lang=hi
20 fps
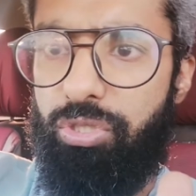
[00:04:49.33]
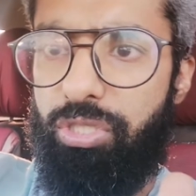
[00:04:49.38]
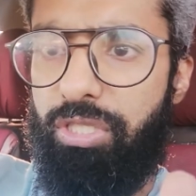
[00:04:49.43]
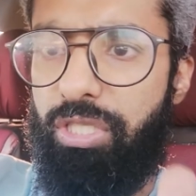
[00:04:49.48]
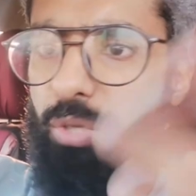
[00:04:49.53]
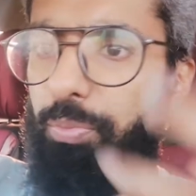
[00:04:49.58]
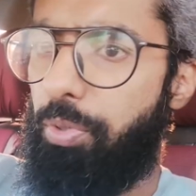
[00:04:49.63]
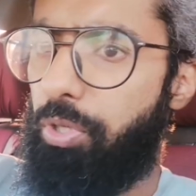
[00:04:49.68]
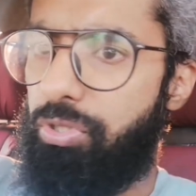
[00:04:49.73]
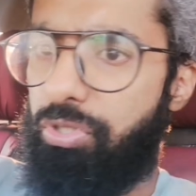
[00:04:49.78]
के लिए हो
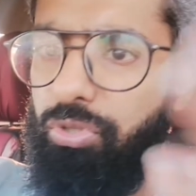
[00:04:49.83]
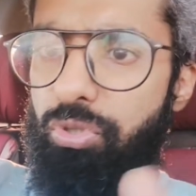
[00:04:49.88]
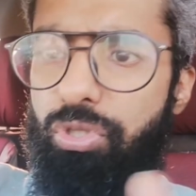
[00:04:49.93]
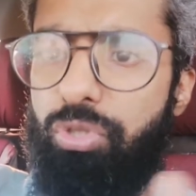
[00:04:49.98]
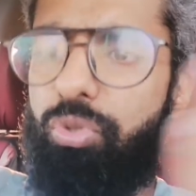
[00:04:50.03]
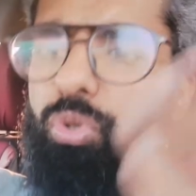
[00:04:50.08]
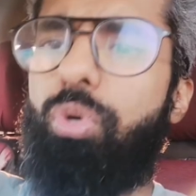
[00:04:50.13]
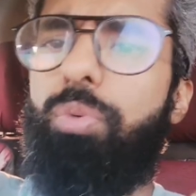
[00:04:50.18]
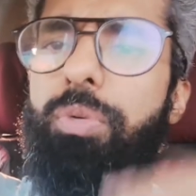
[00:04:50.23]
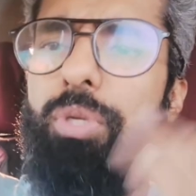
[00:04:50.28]
सकती है
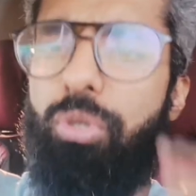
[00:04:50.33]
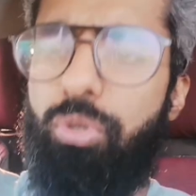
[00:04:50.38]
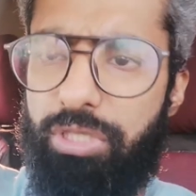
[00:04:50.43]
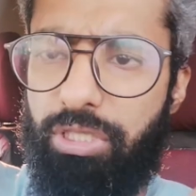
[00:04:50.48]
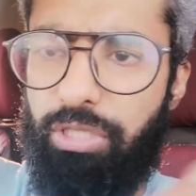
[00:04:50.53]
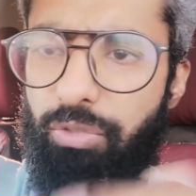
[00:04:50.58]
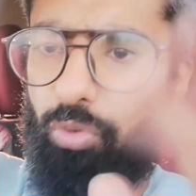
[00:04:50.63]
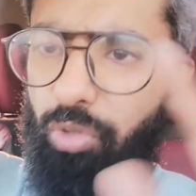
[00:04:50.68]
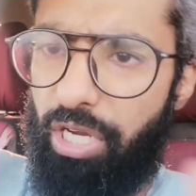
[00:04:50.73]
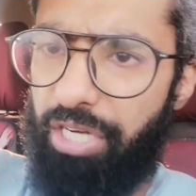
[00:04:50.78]
प्रोस्टिट्यूट वो भी हो
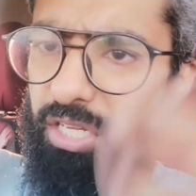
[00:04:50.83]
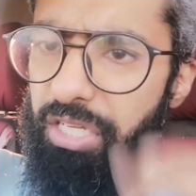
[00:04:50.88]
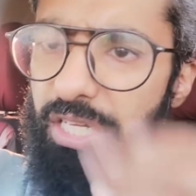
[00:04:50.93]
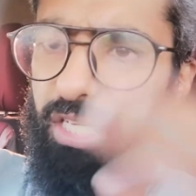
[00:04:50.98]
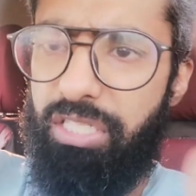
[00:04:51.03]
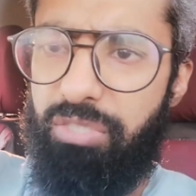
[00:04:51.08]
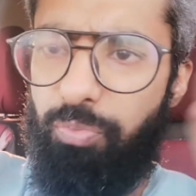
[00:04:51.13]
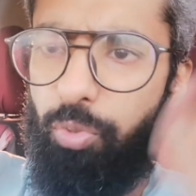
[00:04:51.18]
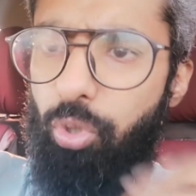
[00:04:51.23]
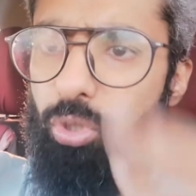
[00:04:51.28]
सकता है वो
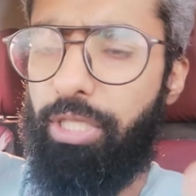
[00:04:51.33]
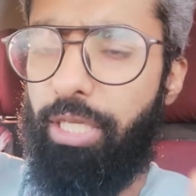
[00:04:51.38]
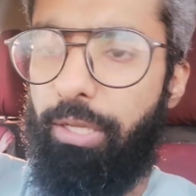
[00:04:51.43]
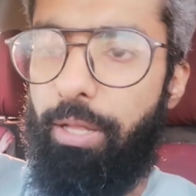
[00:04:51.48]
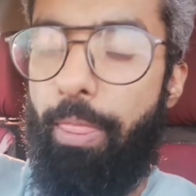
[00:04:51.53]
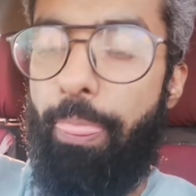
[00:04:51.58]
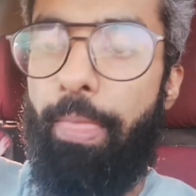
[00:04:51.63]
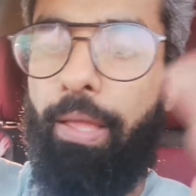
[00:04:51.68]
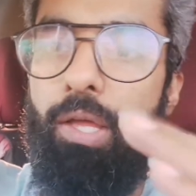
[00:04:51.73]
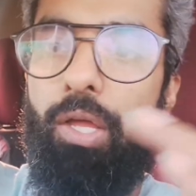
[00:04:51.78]
कैटेगरीज बहुत हैं